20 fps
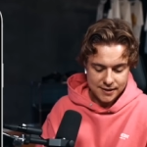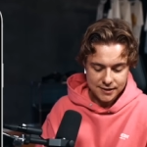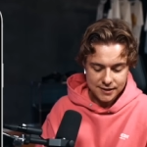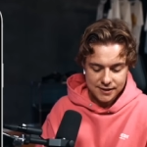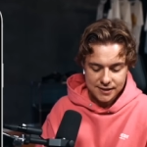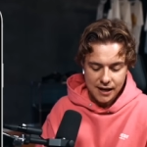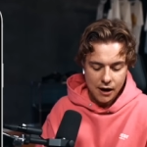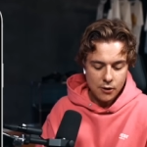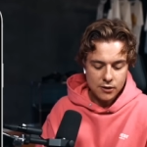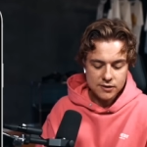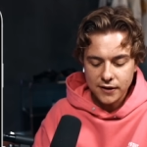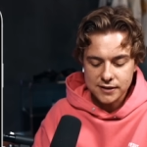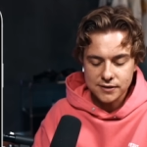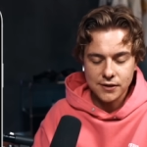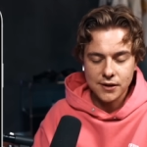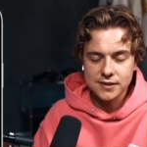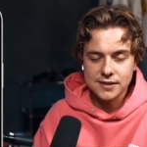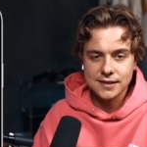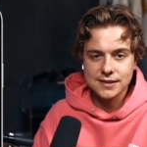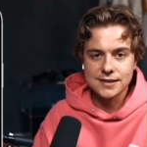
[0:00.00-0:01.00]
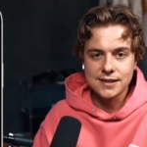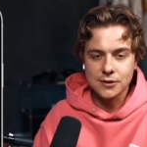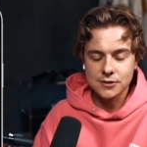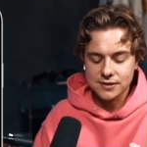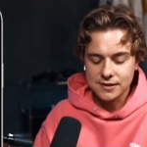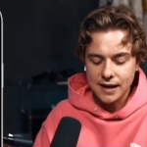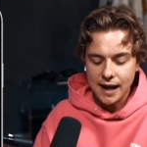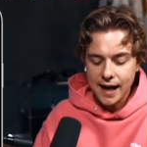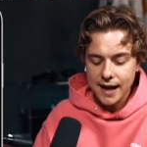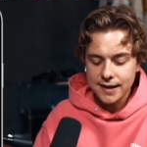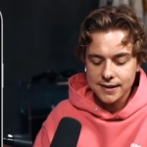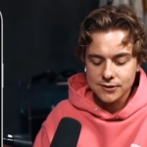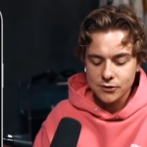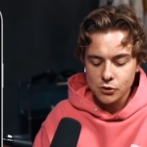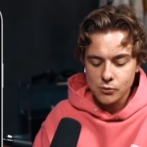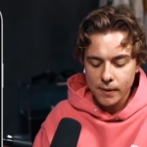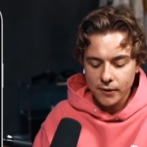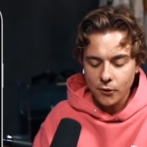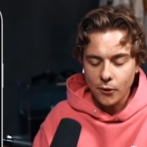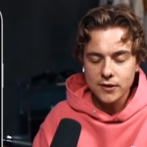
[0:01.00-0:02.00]
sieht es hier auch, fast 260.000 Likes,
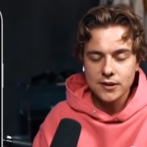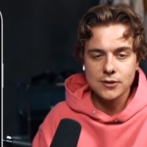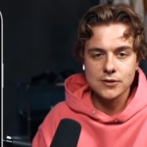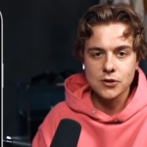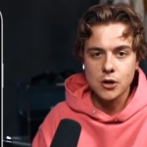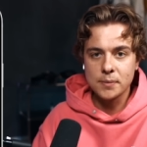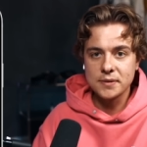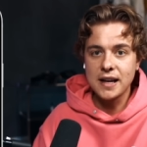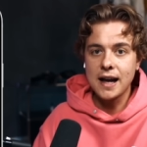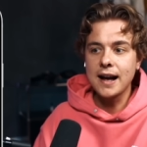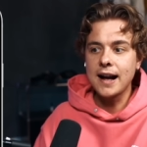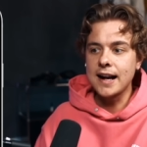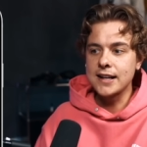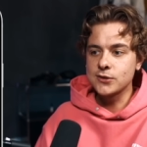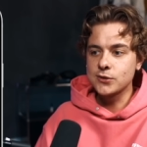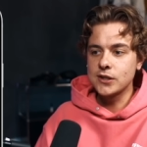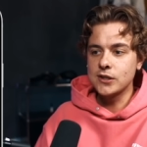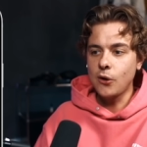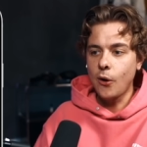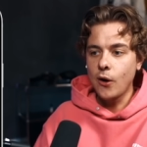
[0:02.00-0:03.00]
über 9.000 Kommentare. Also die